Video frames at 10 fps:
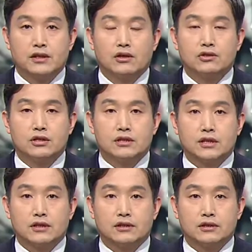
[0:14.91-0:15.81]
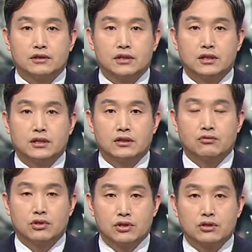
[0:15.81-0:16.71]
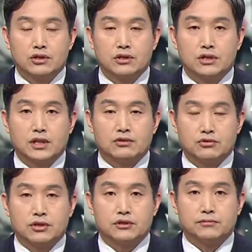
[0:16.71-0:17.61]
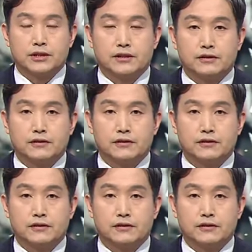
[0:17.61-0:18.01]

어찌된 사연인지 원석진 기자가 취재했습니다.